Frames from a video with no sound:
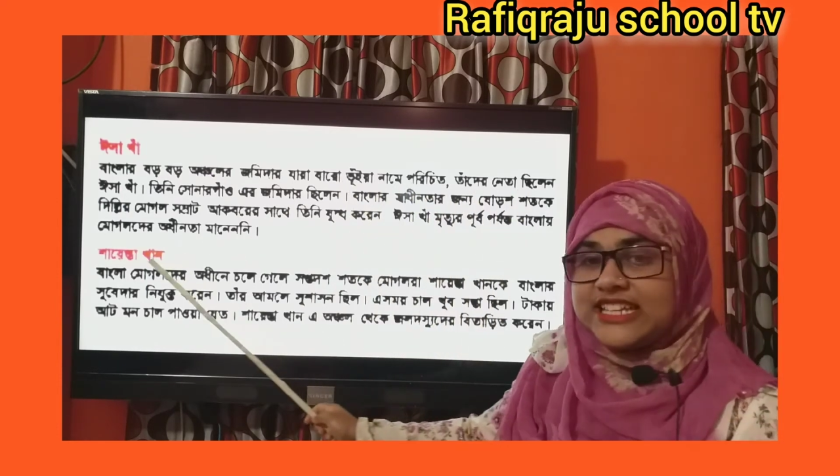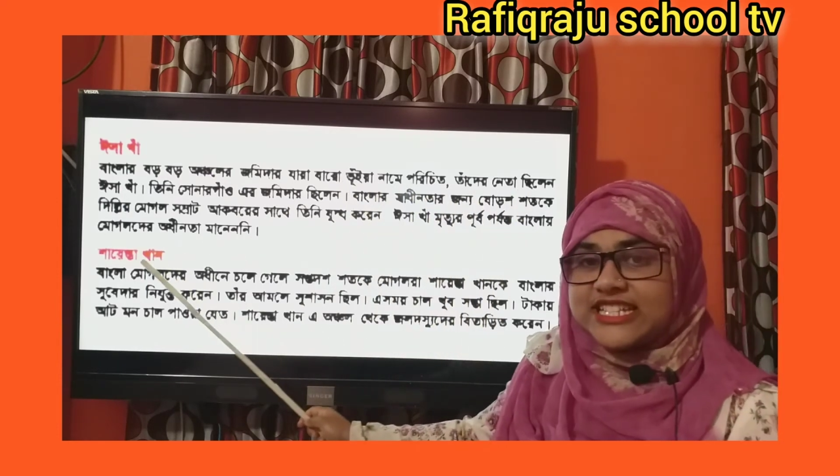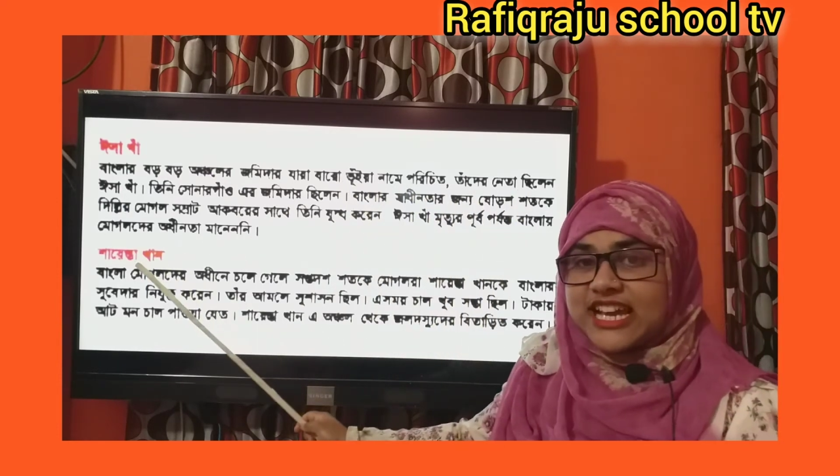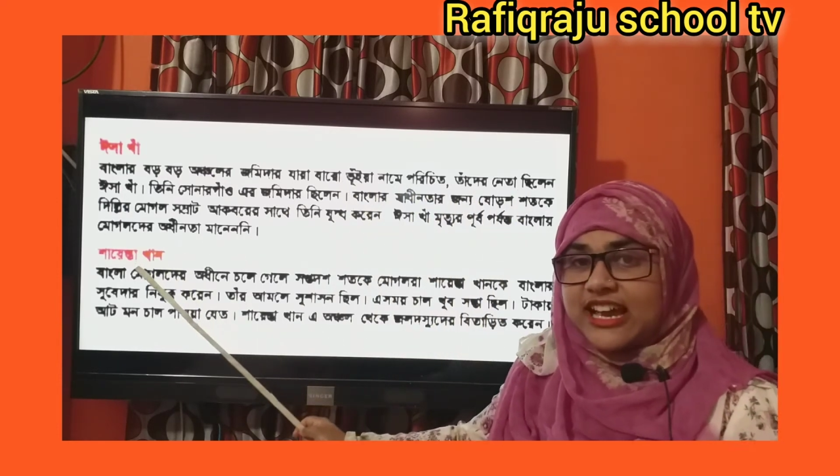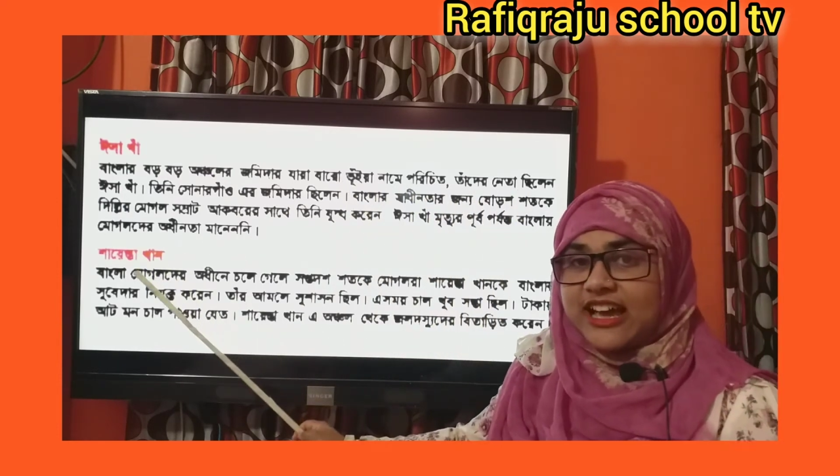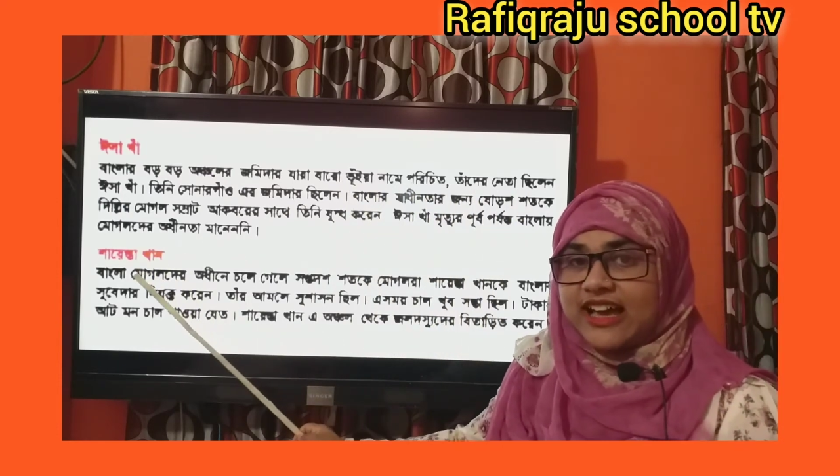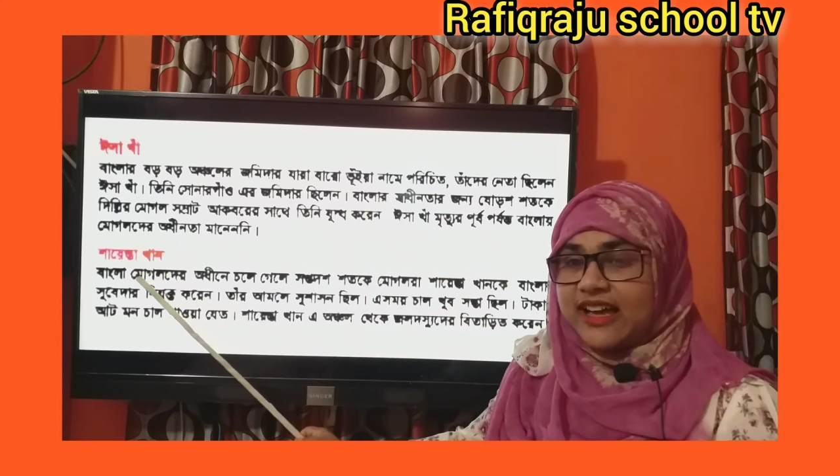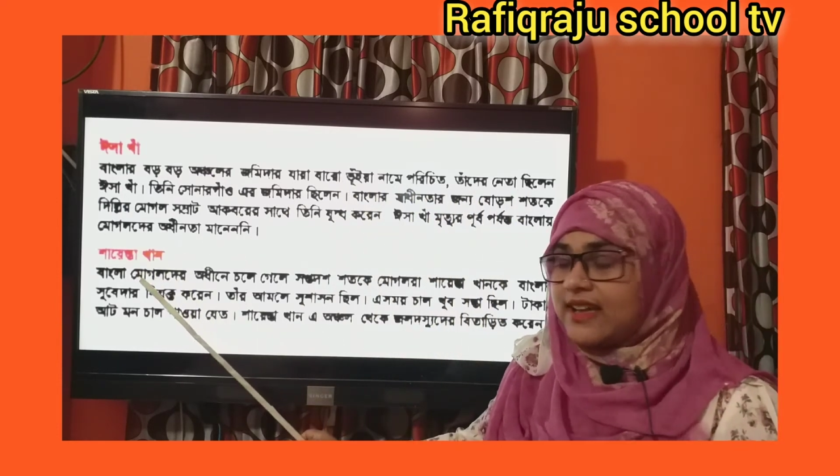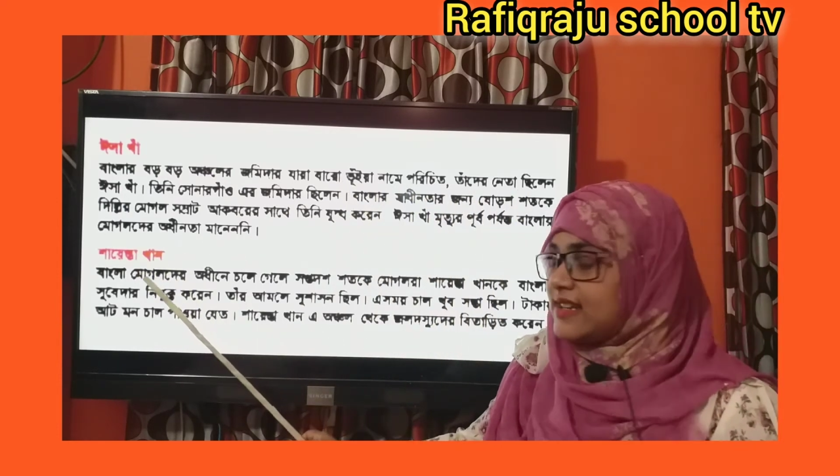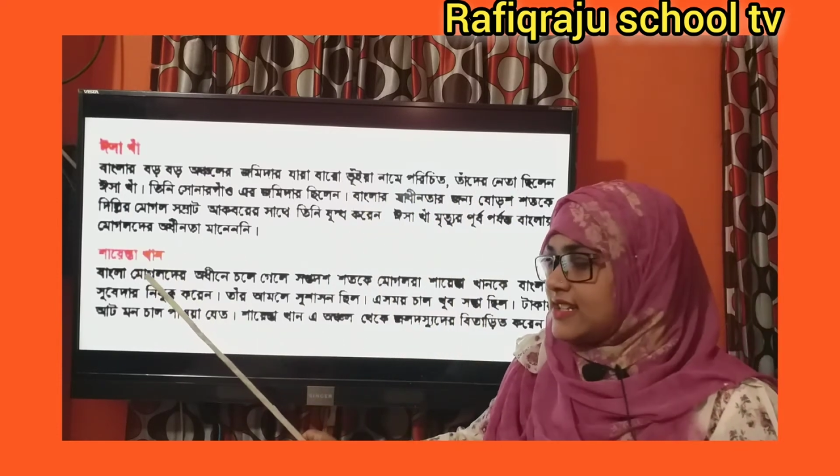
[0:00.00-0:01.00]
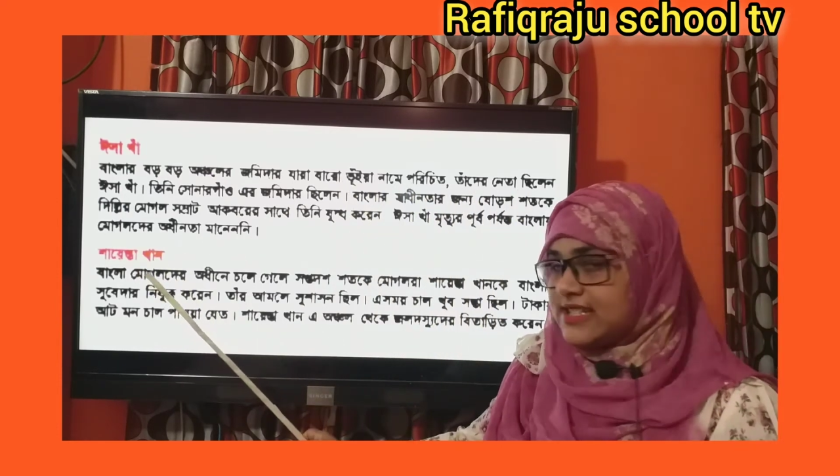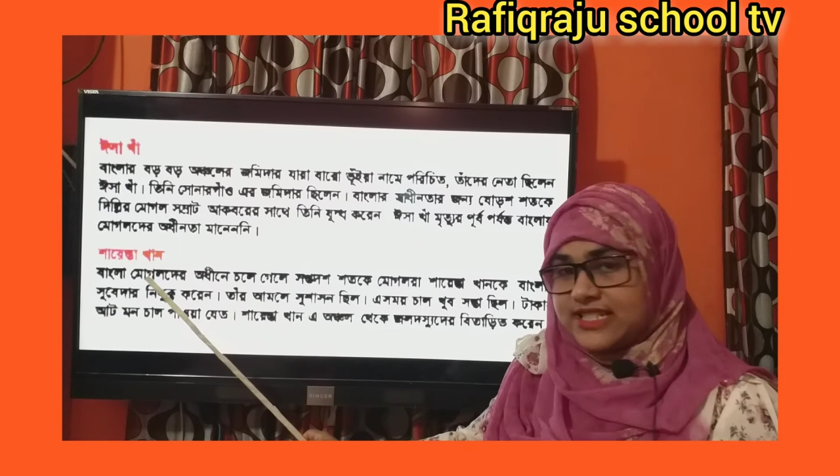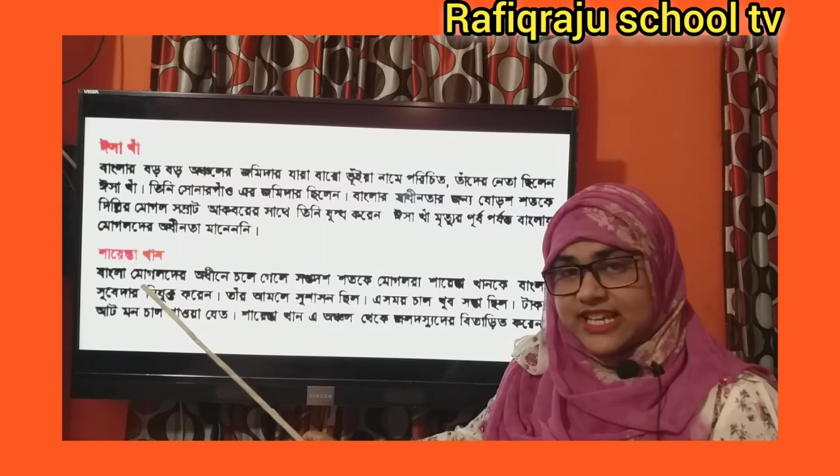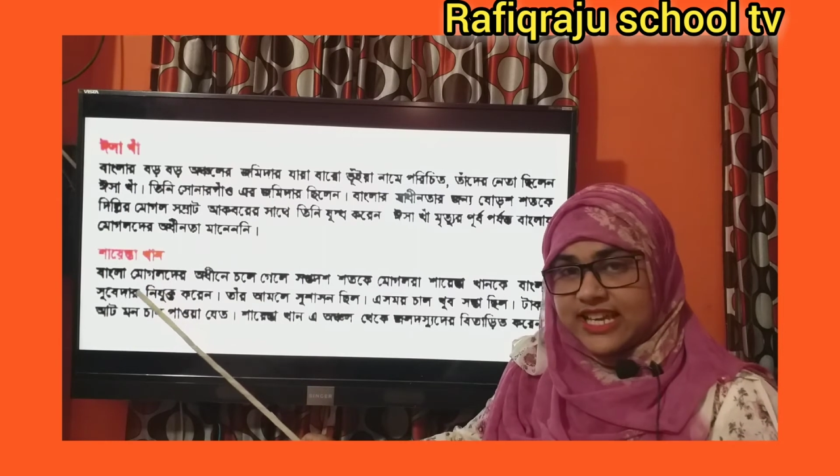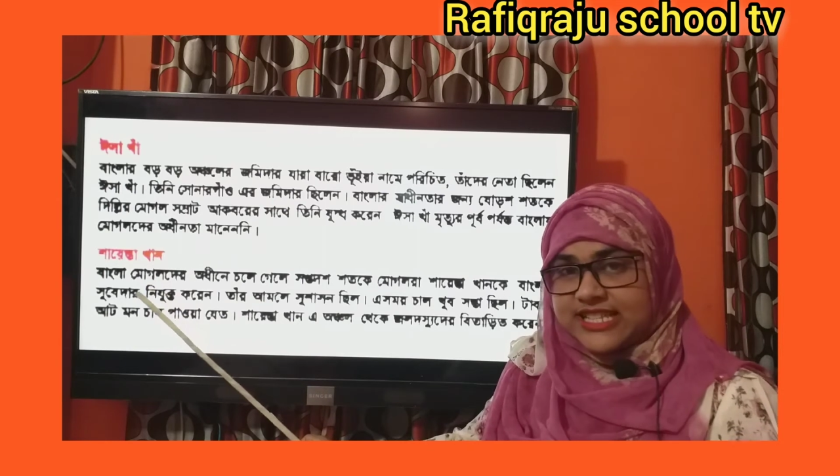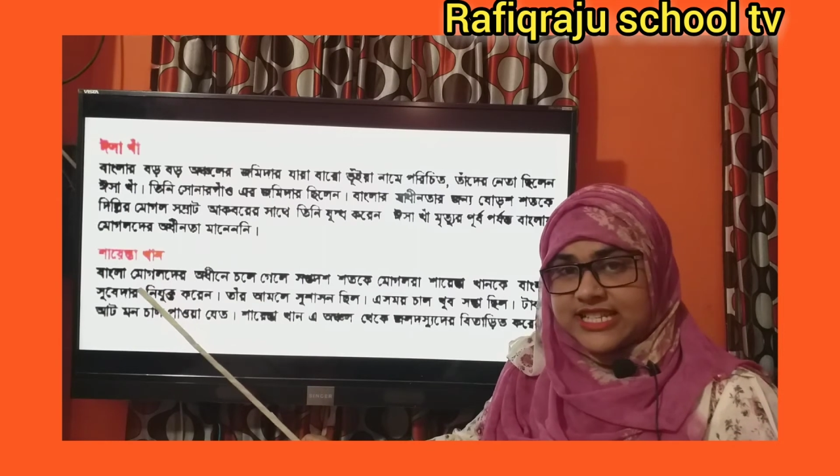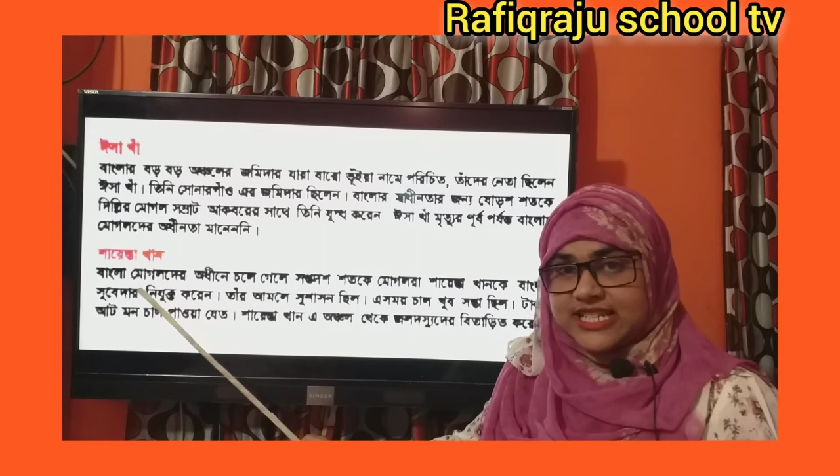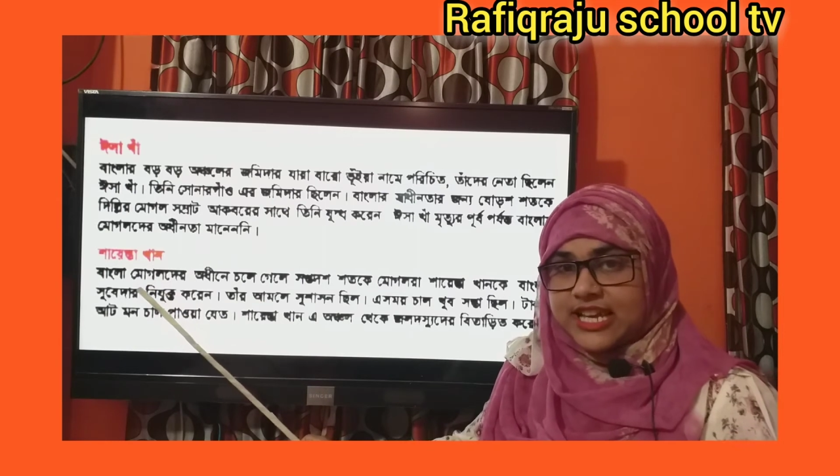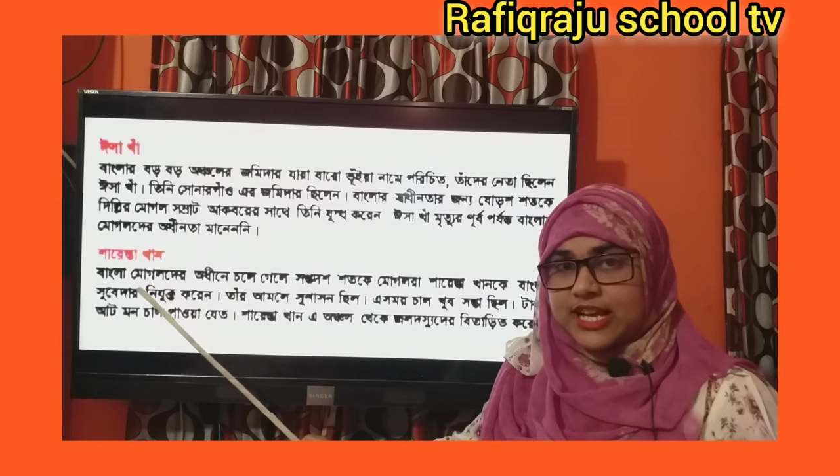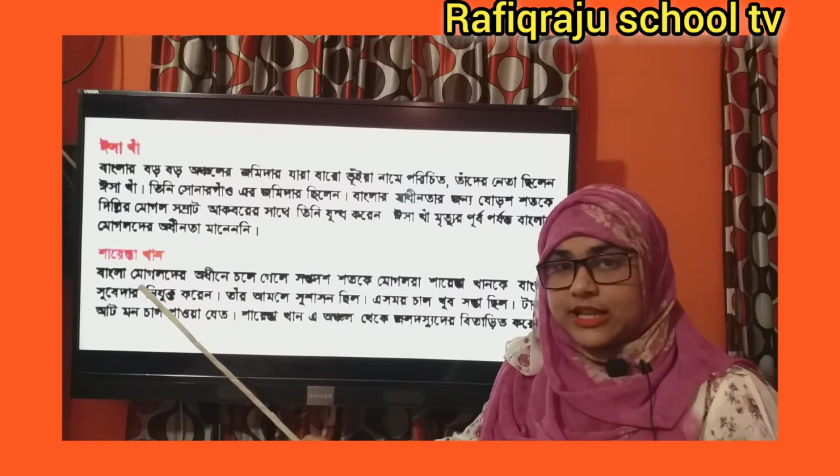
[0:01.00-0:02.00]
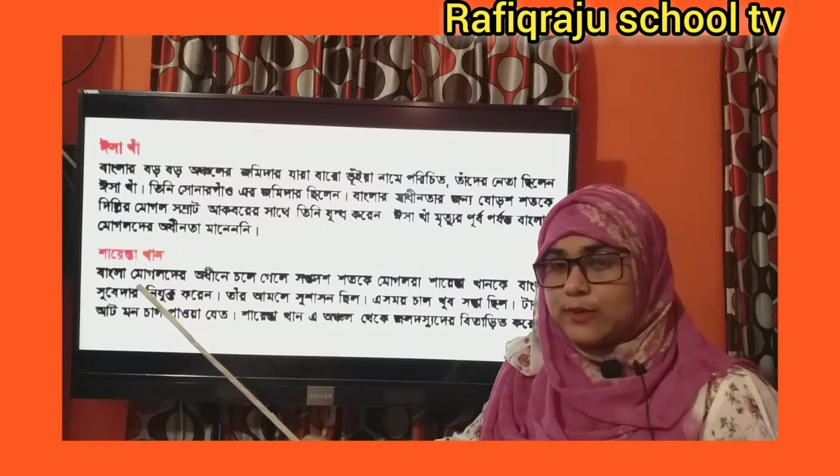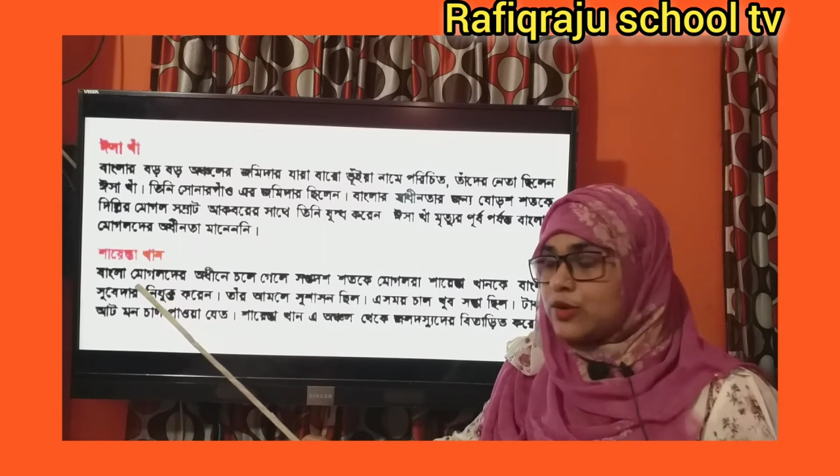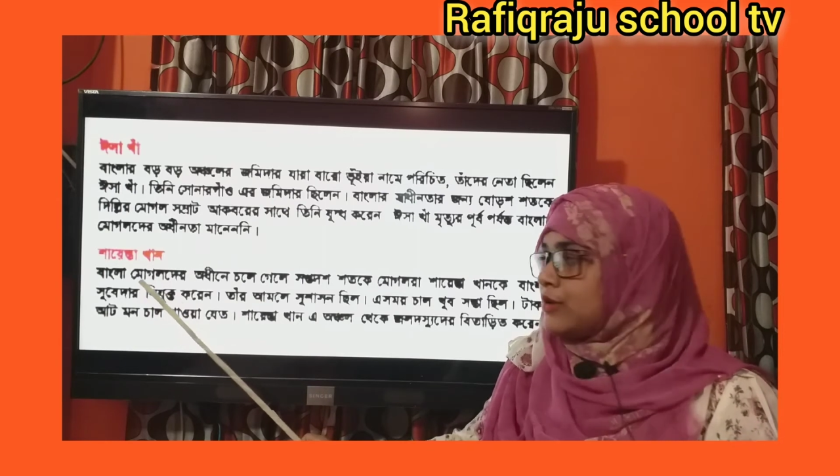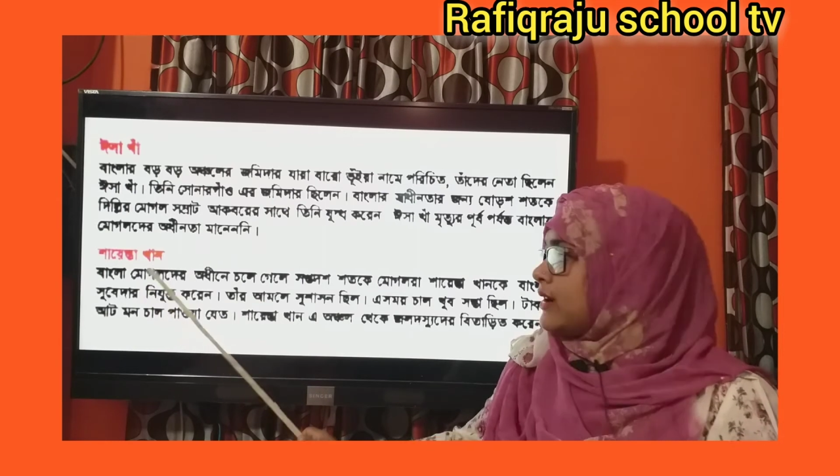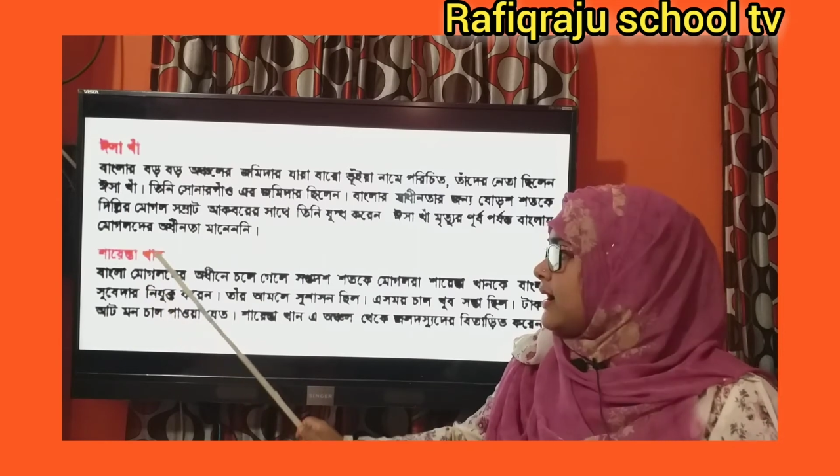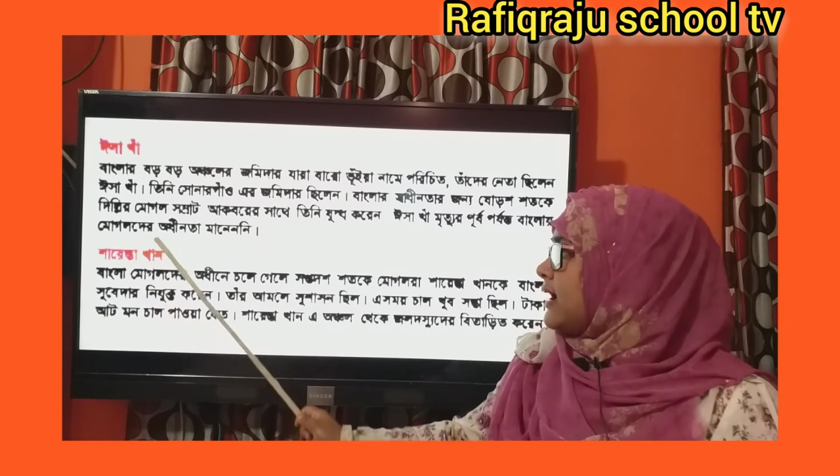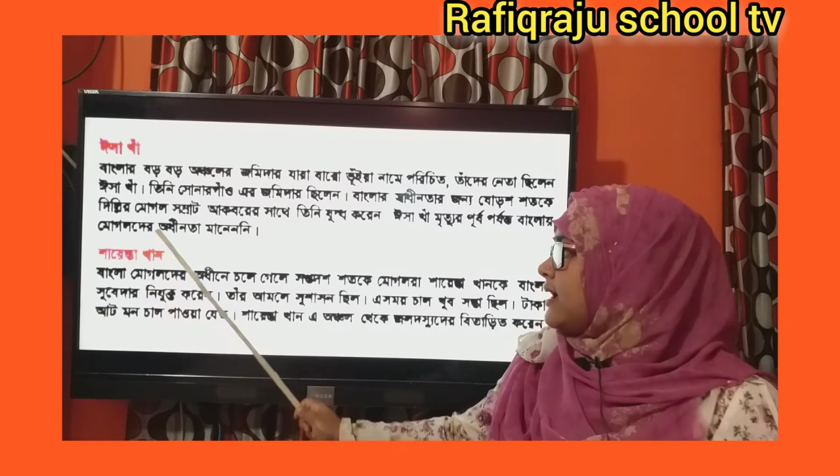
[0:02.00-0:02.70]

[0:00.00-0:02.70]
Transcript: ঈশা খা ঠিক আছে শিক্ষার্থী বন্ধুরা